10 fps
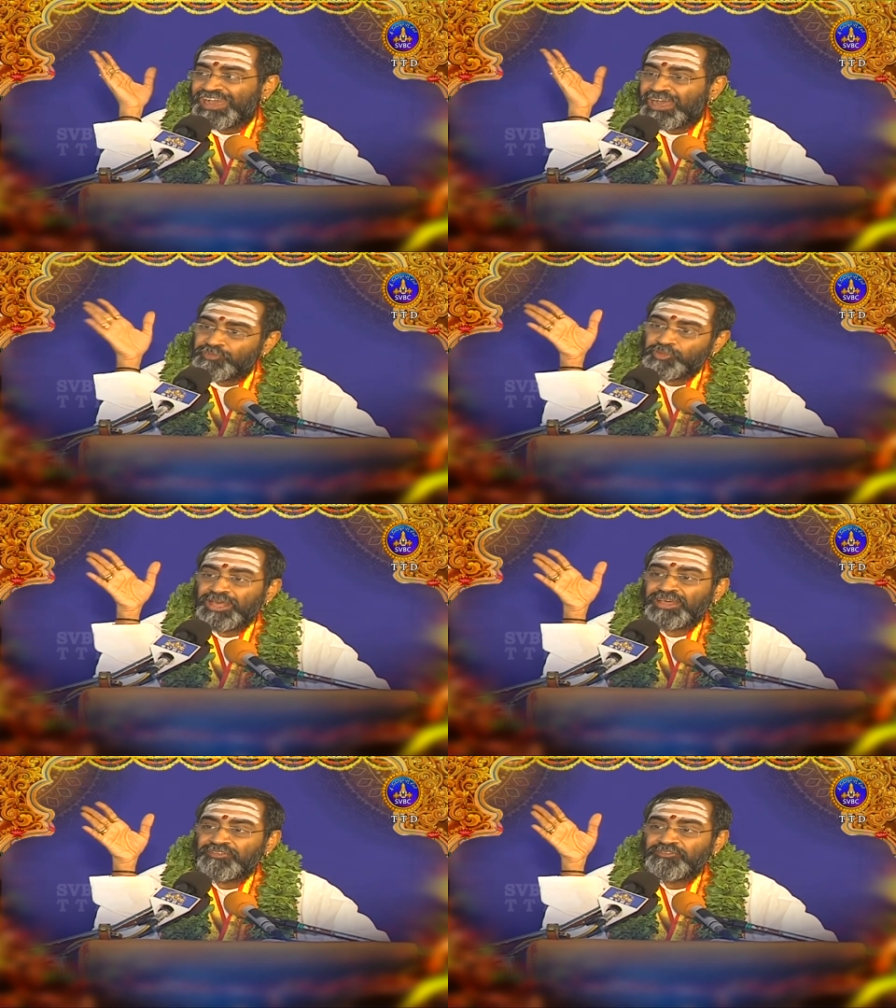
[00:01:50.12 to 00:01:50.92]
అందున
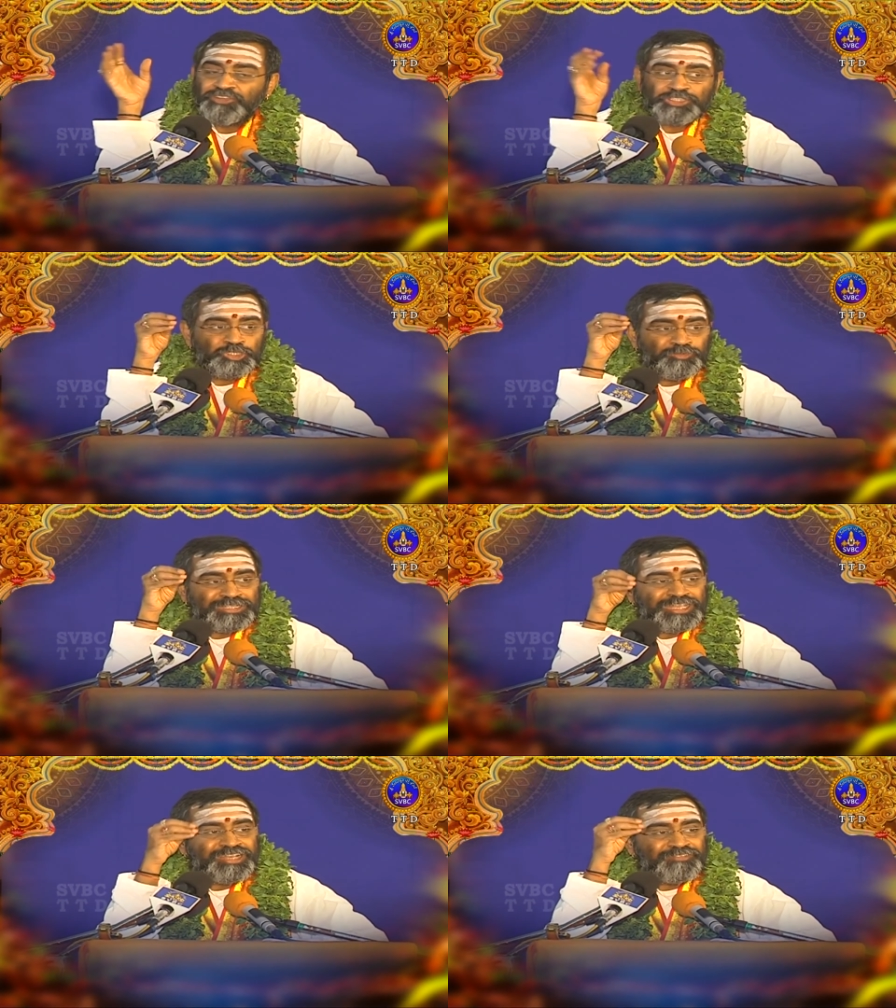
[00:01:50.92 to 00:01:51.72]
విష్ణు
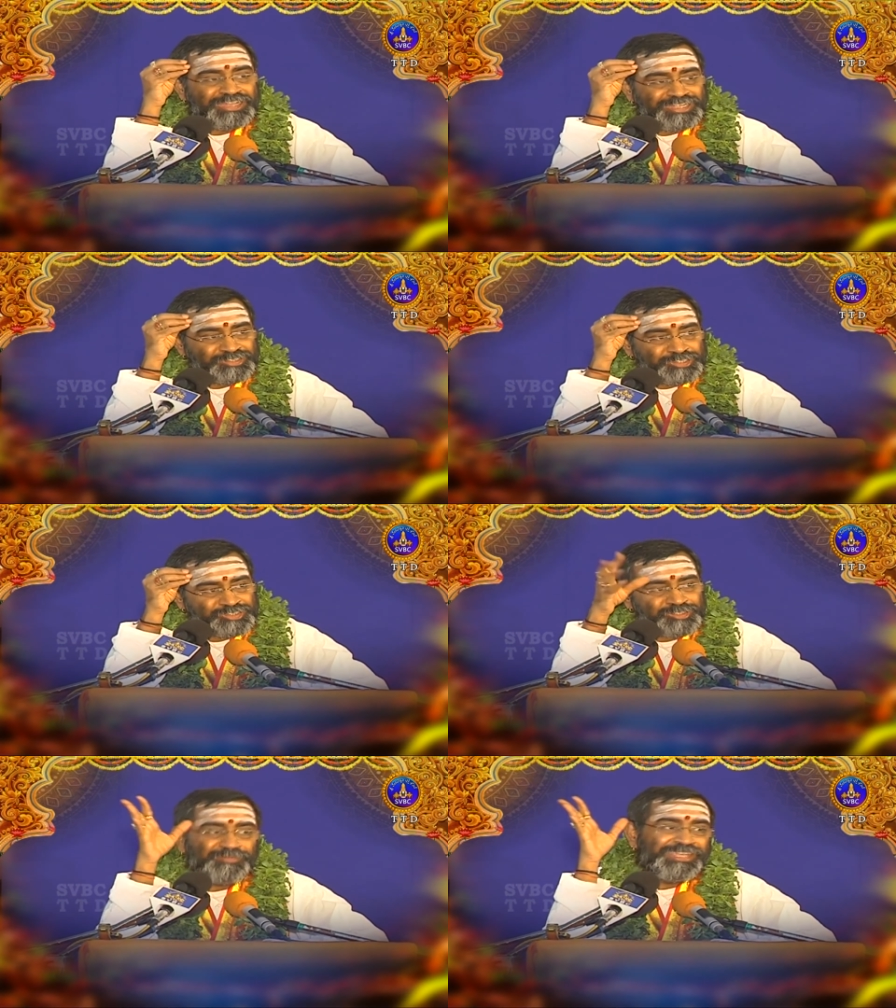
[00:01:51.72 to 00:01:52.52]
అంటే ఆయనకు వెంకటేశ్వర
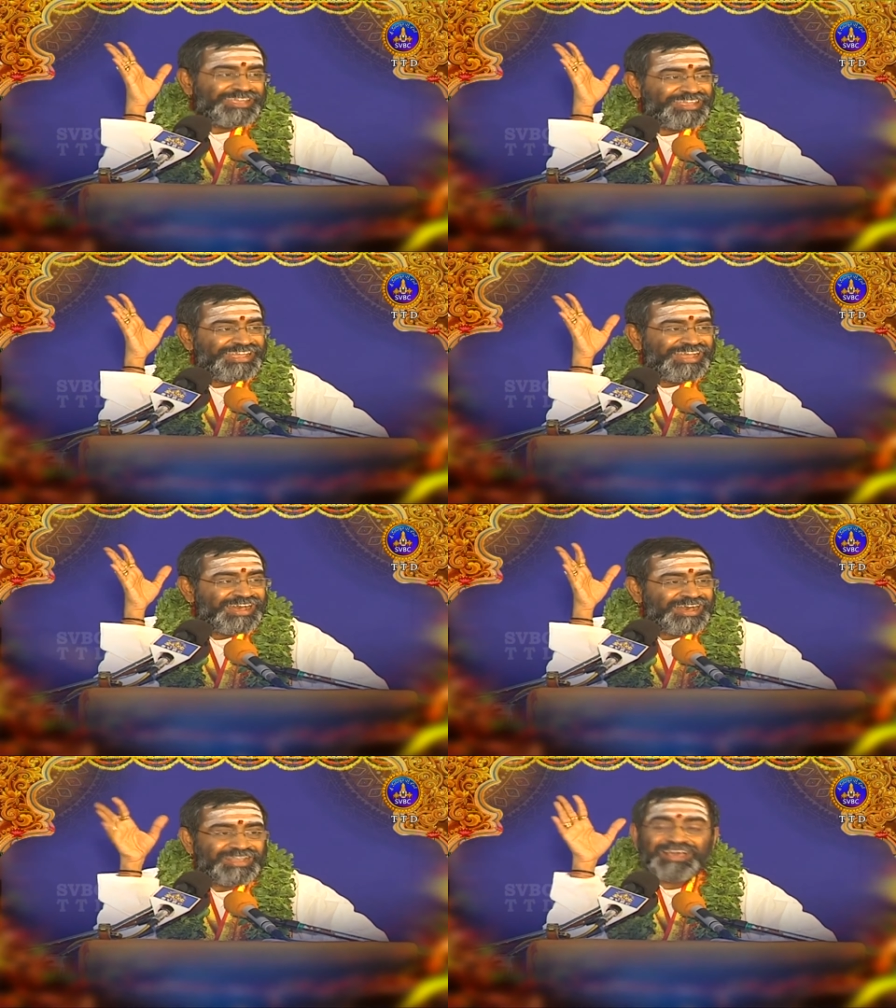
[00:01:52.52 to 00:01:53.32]
స్వామియే
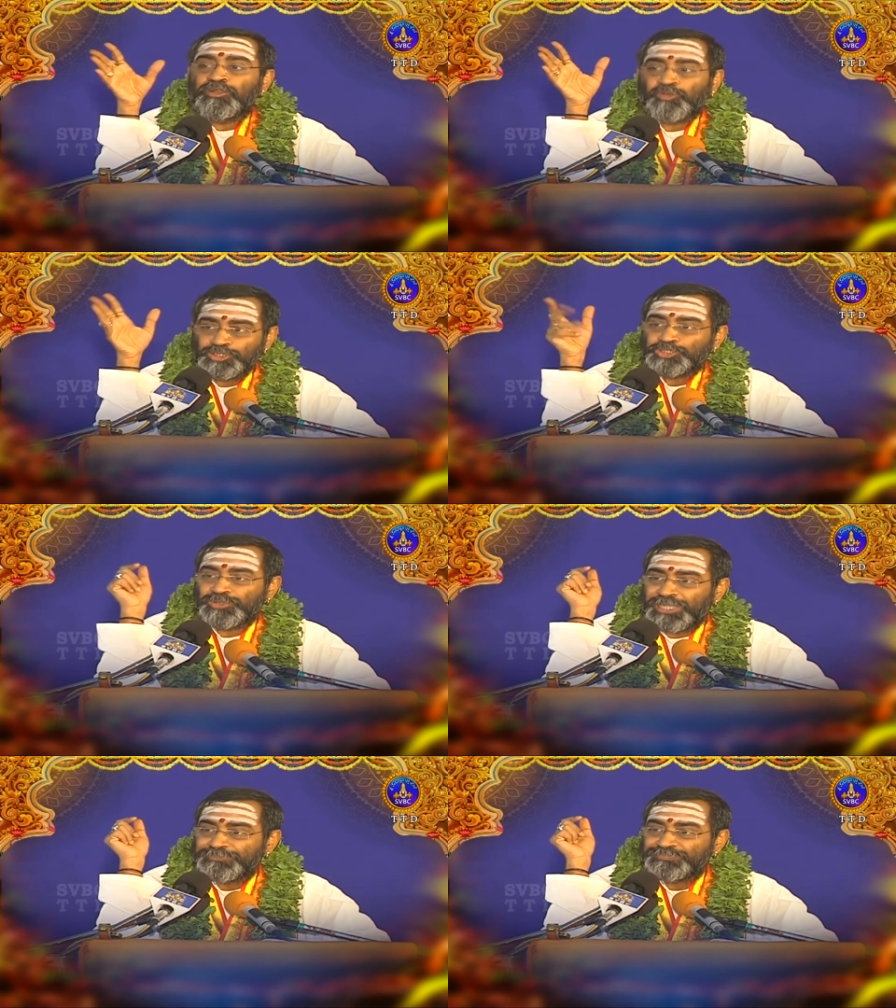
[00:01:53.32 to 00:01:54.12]
అలాగ
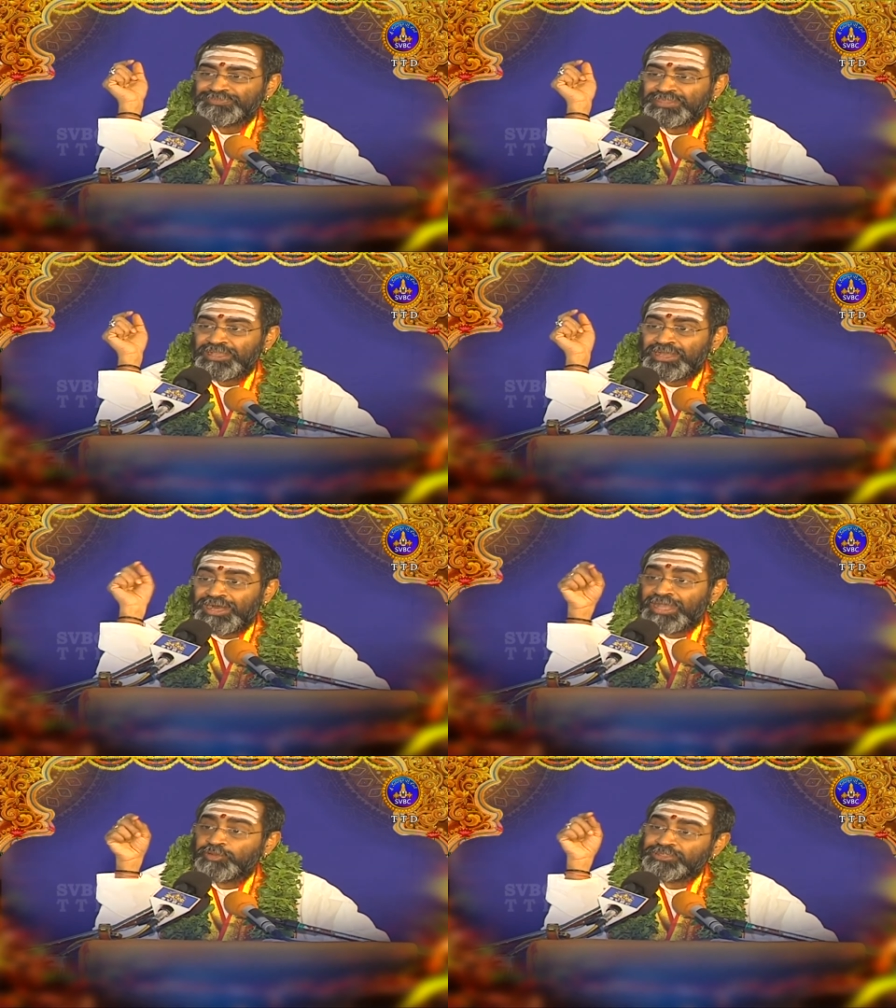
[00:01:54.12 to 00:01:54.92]
కొలుచుకున్నాడు
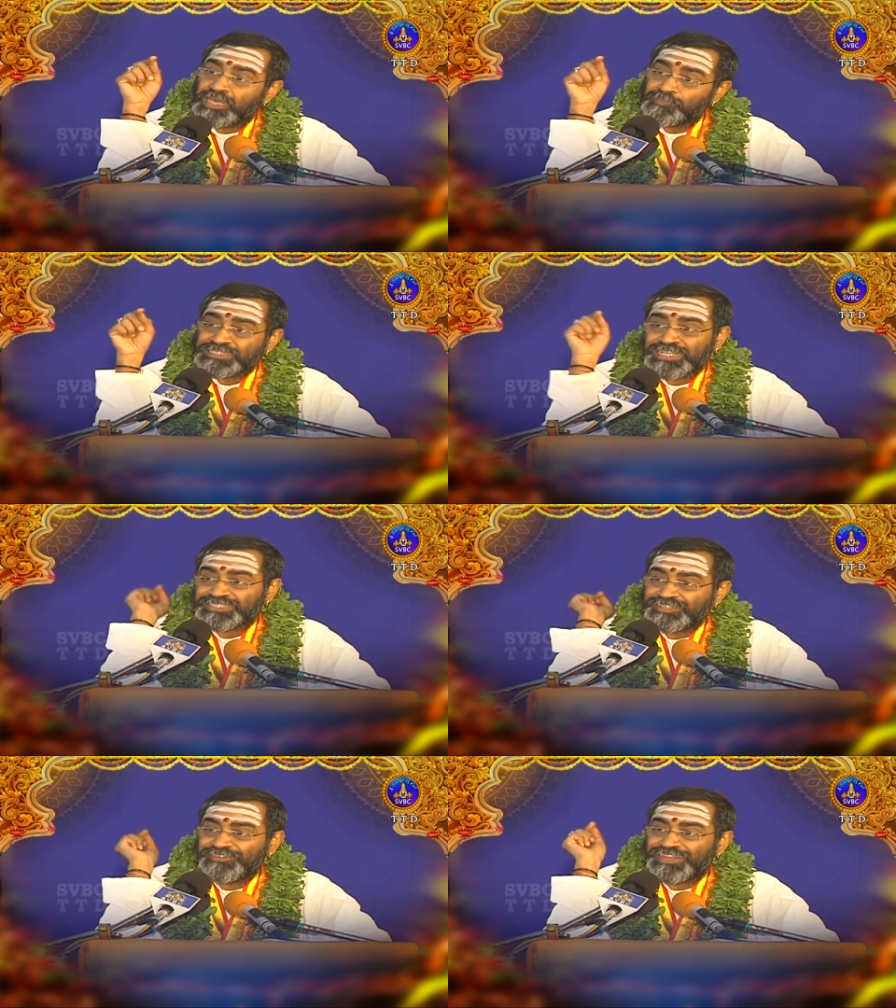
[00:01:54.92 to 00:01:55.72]
ఆయనకు
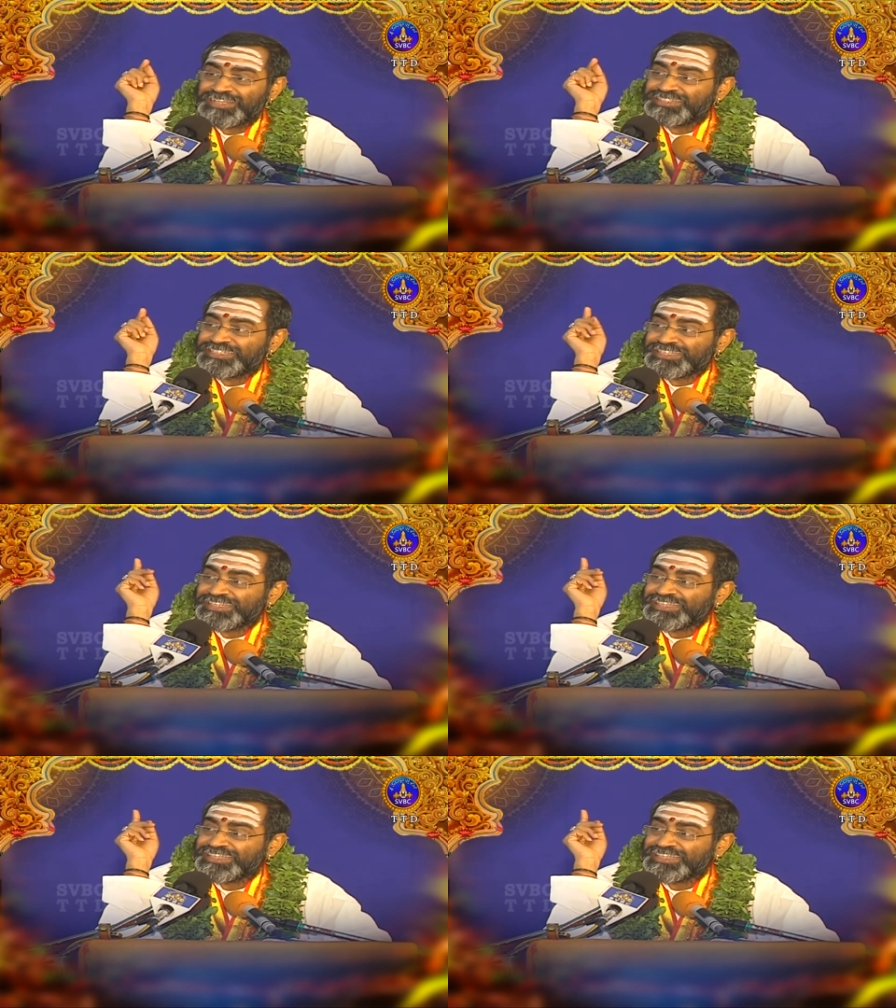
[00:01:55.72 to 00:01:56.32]
ధర్మశాస్త్రం రాయించి